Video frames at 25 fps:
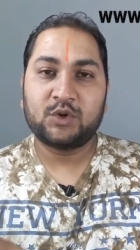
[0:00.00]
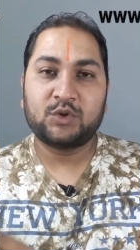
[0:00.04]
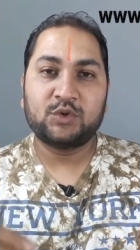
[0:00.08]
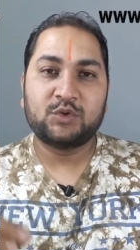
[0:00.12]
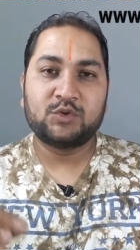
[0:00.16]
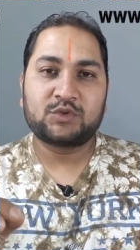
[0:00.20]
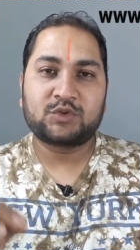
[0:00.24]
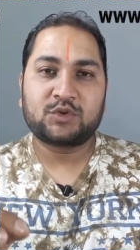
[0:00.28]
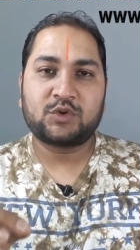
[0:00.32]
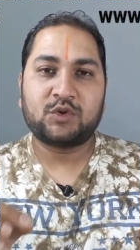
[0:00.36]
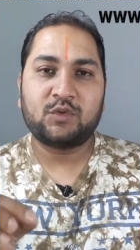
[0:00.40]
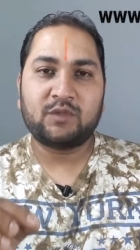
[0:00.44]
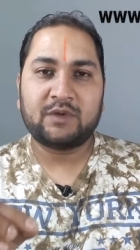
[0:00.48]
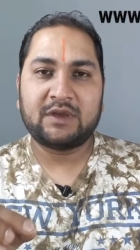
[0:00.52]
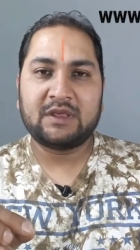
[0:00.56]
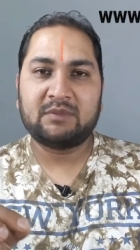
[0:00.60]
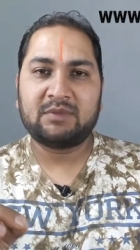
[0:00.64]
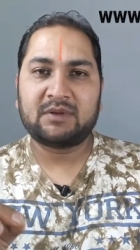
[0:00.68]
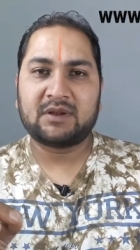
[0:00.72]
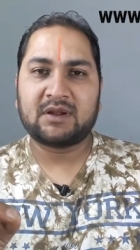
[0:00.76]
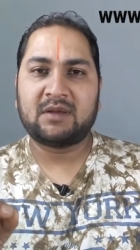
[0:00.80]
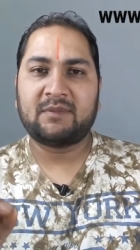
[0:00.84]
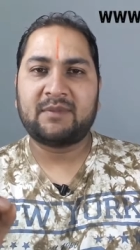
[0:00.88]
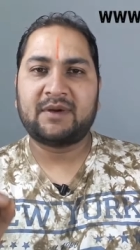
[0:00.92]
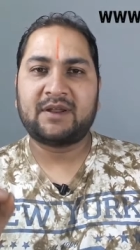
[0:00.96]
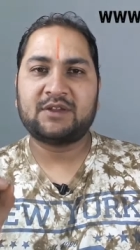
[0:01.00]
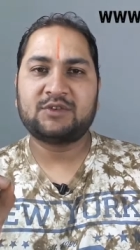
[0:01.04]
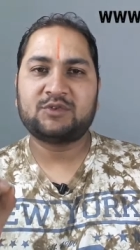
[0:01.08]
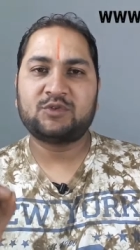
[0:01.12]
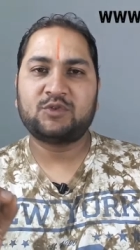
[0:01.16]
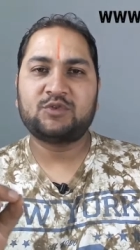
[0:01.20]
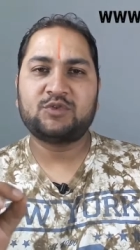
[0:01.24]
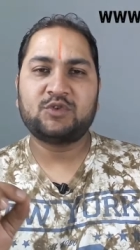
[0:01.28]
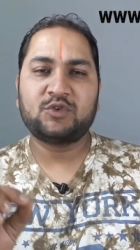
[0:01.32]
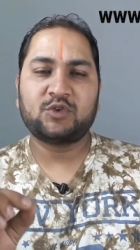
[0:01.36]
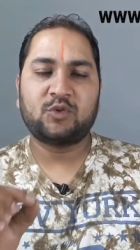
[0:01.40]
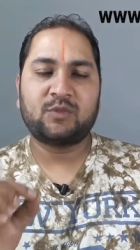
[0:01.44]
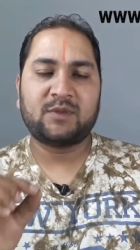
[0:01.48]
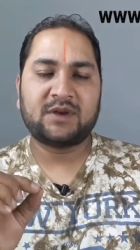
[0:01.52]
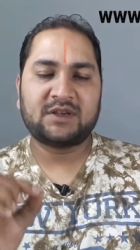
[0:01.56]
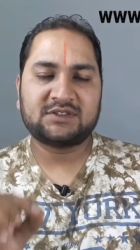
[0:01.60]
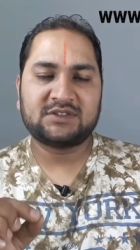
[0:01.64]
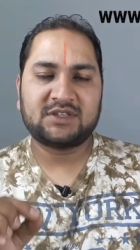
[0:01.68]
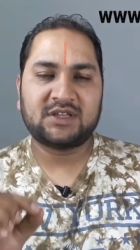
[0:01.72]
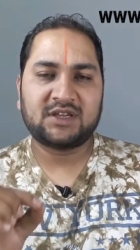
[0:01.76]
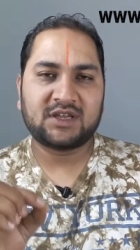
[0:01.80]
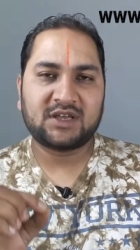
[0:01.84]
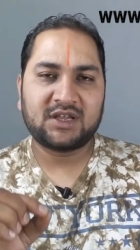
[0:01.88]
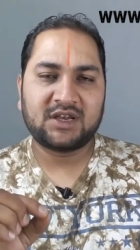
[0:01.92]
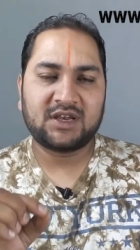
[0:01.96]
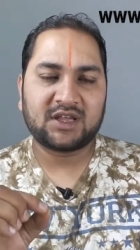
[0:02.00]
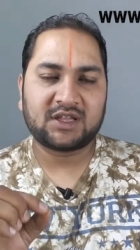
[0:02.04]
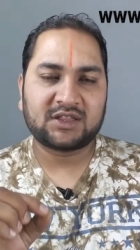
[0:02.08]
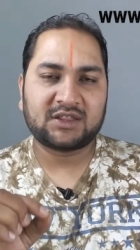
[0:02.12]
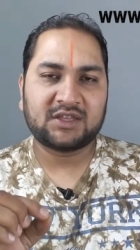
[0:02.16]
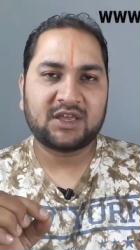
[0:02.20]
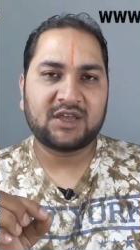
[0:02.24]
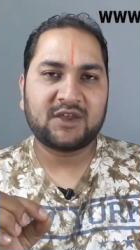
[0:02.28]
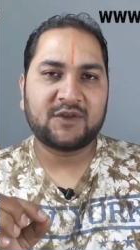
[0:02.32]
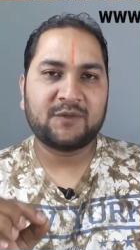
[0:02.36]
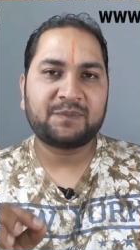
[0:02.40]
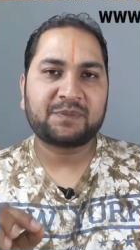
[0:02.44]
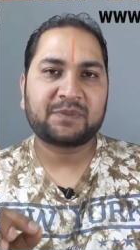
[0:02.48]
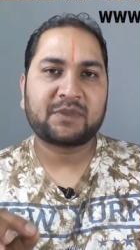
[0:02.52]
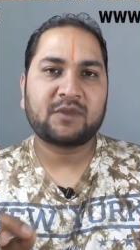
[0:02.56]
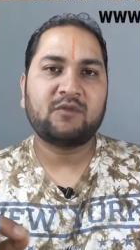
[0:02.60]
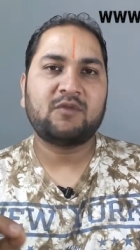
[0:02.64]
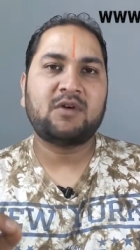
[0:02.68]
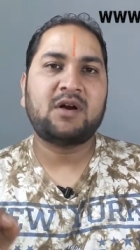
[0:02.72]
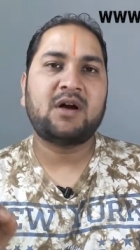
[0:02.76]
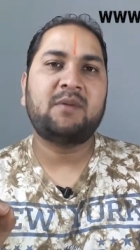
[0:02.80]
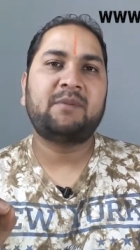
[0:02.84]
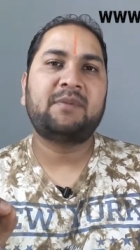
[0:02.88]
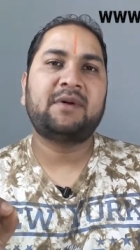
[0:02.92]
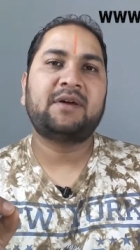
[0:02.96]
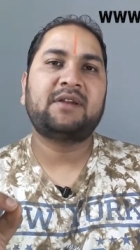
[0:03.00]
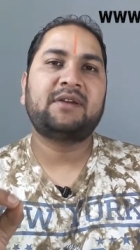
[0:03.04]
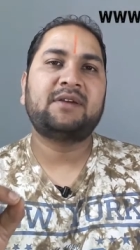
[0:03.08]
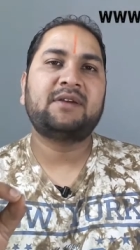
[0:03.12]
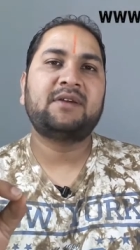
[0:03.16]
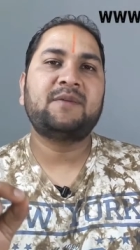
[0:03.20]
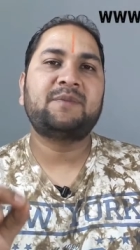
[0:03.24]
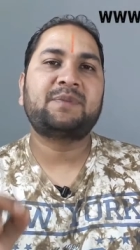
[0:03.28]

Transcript: उसको वहीं पर हमारा जोन जो गुमास्ता नगर लगता है वहाँ पर